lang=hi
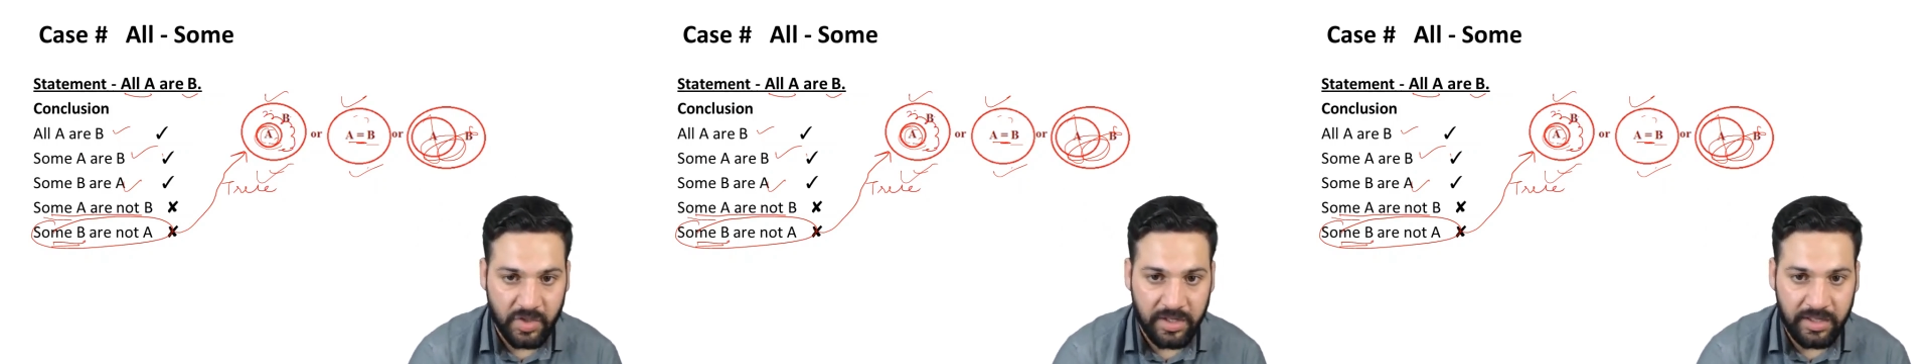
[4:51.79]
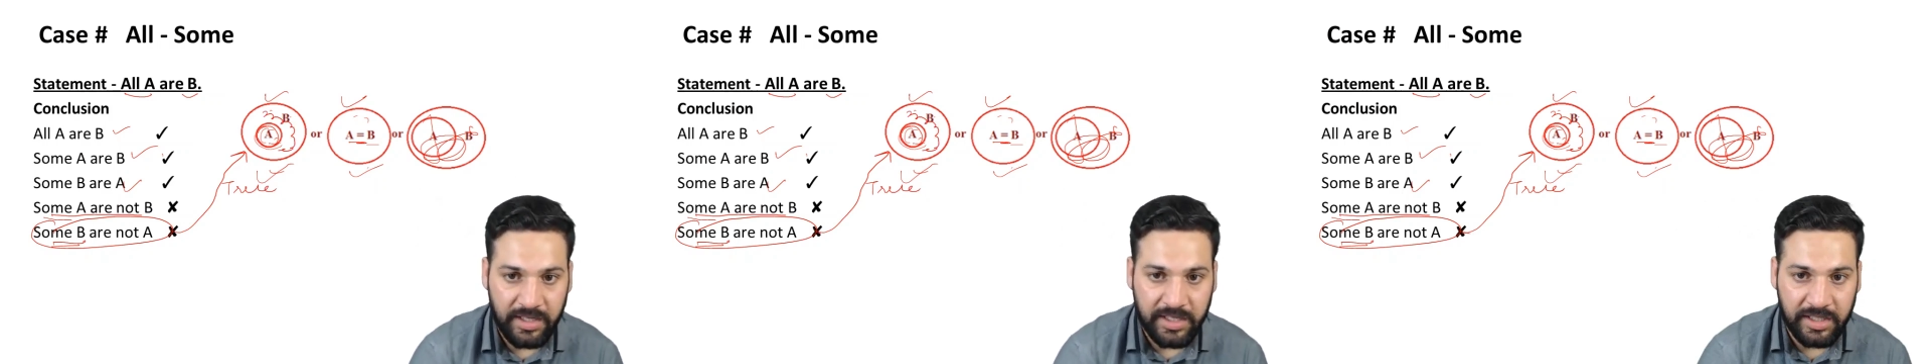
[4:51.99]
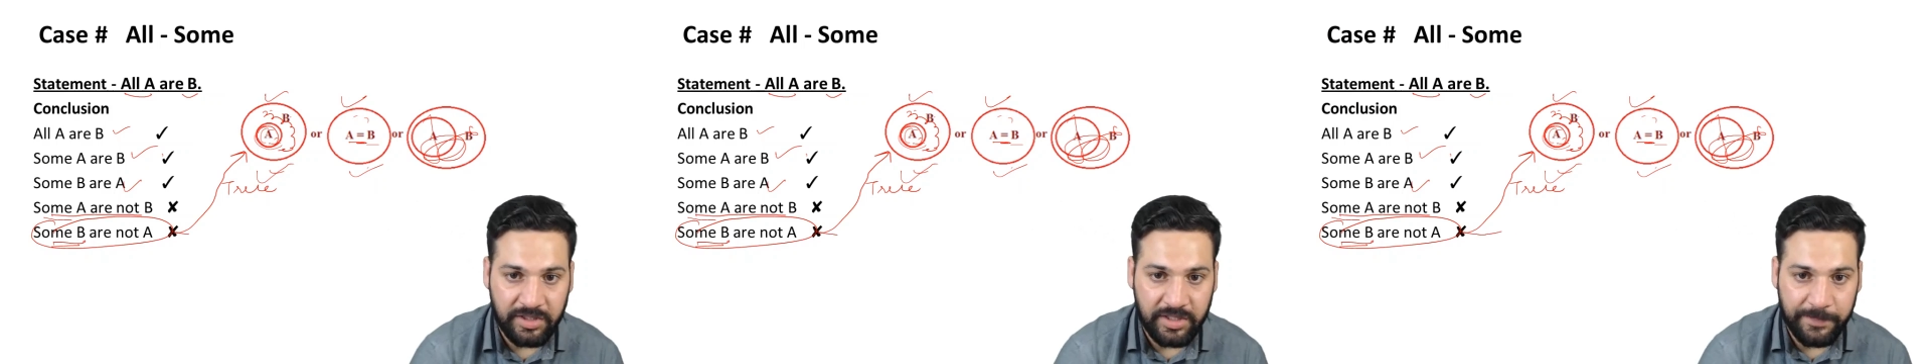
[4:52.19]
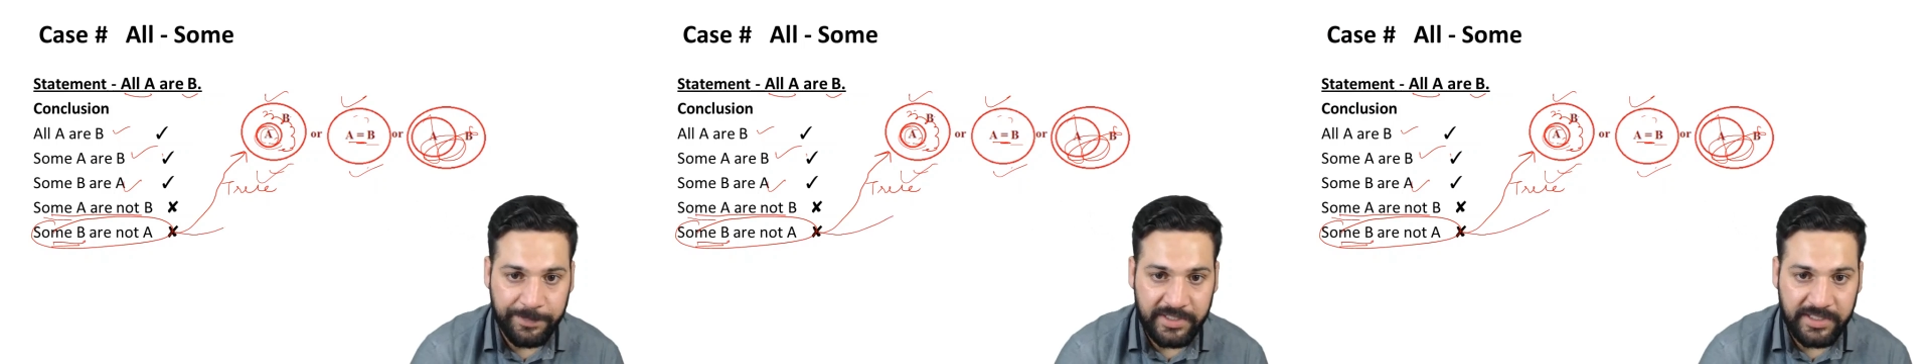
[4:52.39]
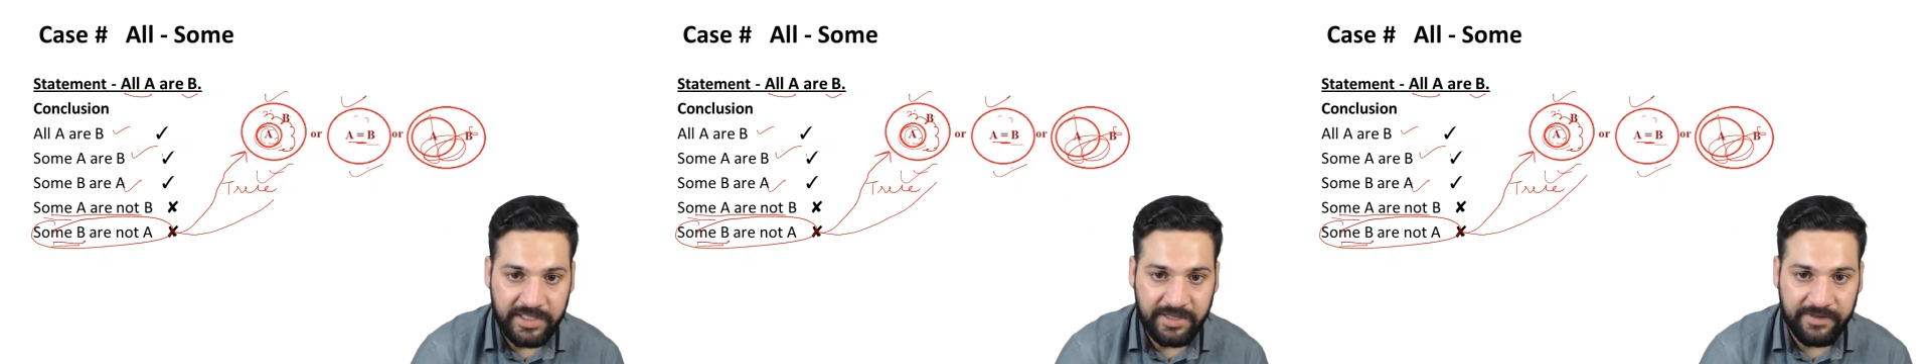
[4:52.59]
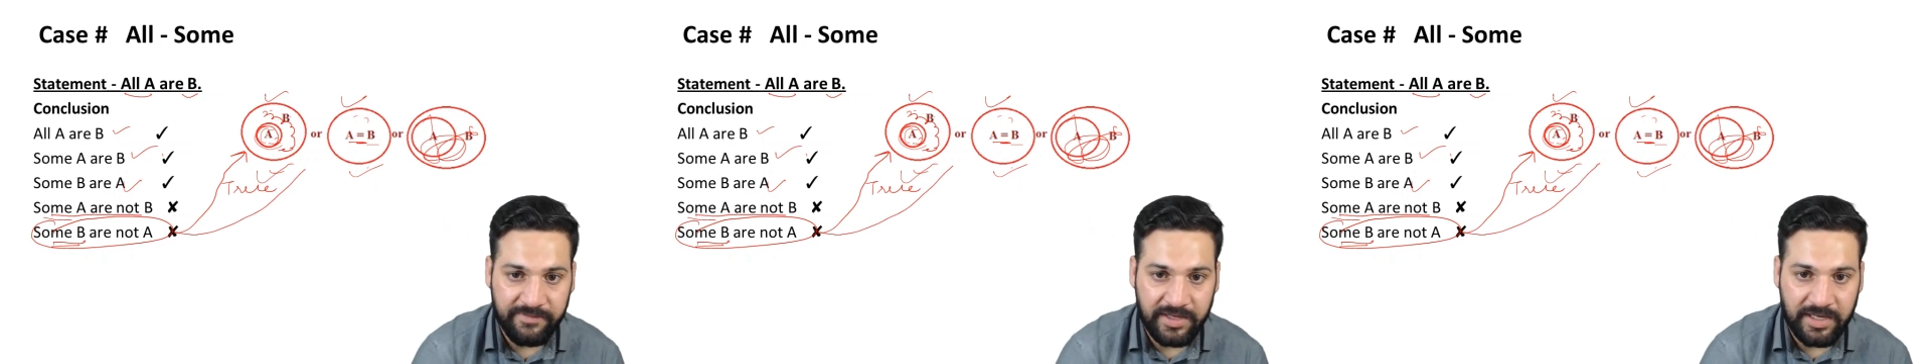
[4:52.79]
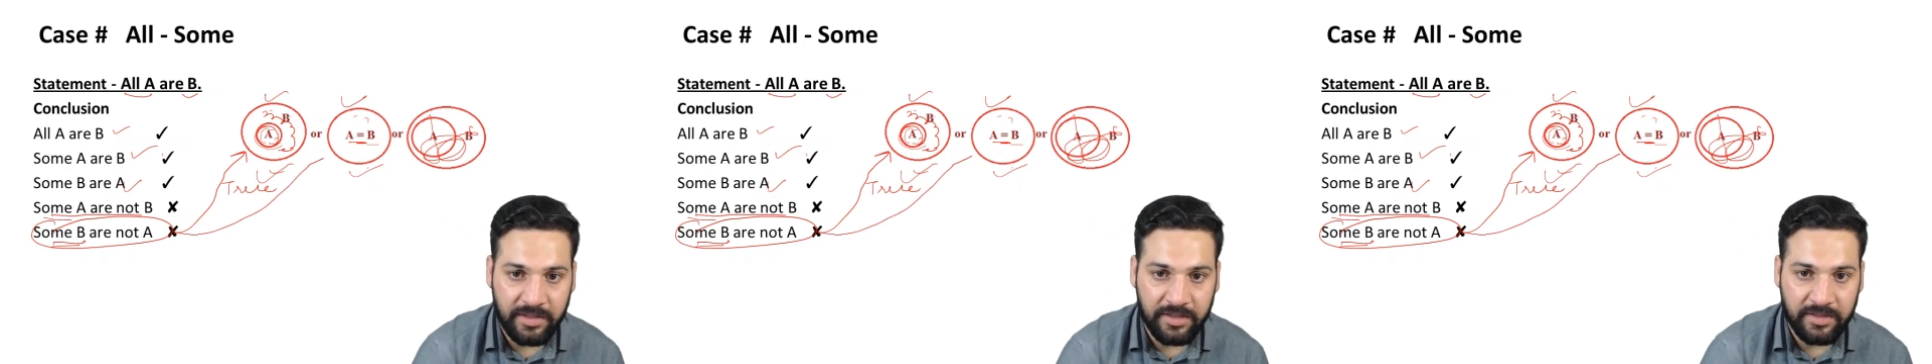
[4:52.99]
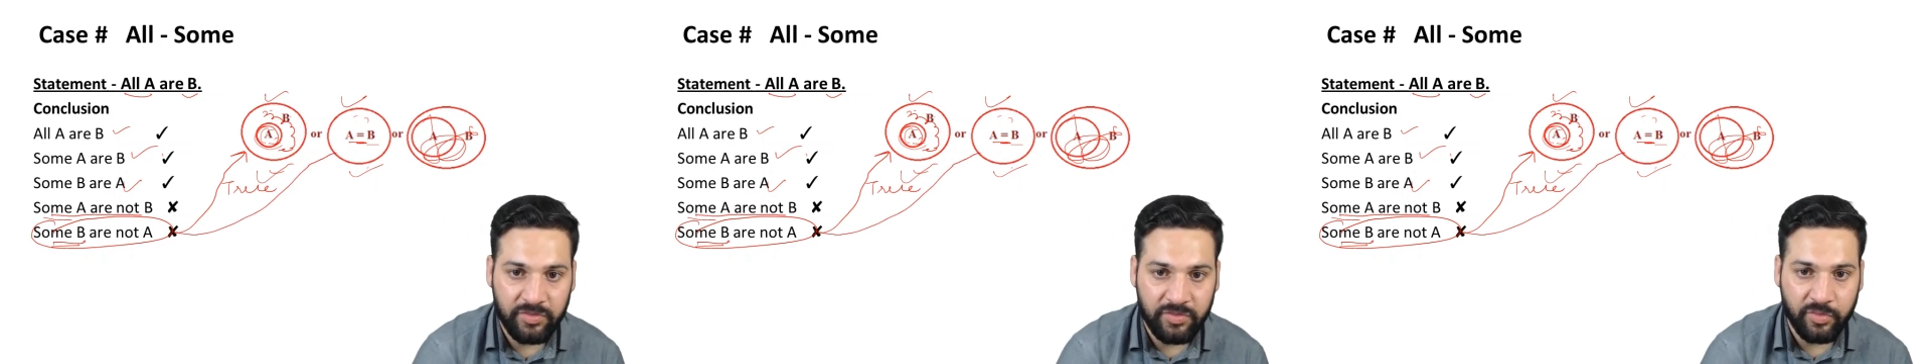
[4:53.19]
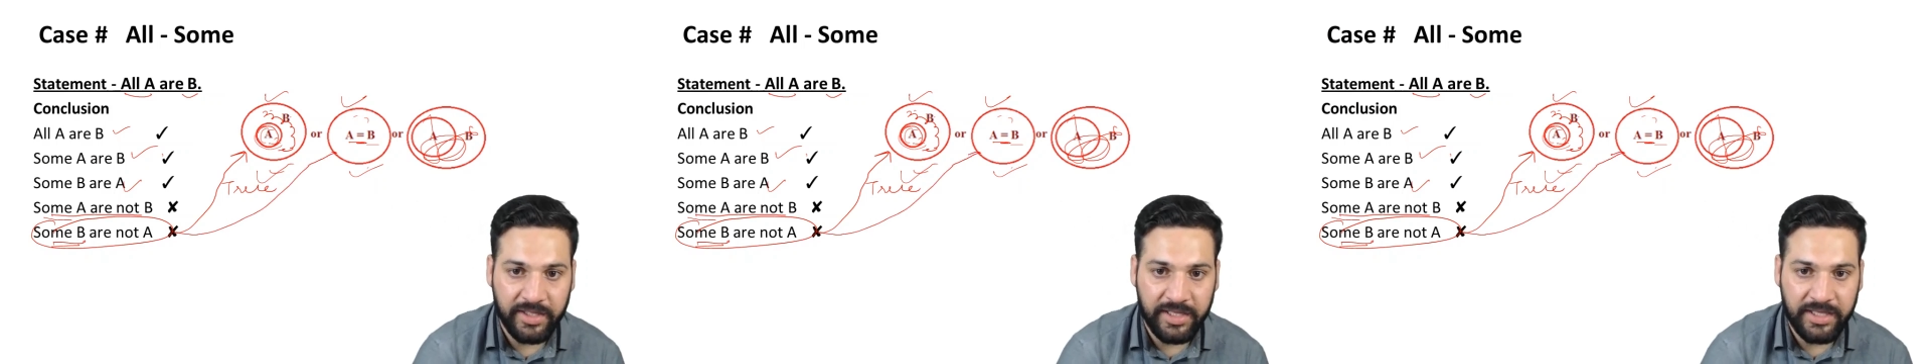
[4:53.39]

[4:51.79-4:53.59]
लेकिन जबकि ये वाला जो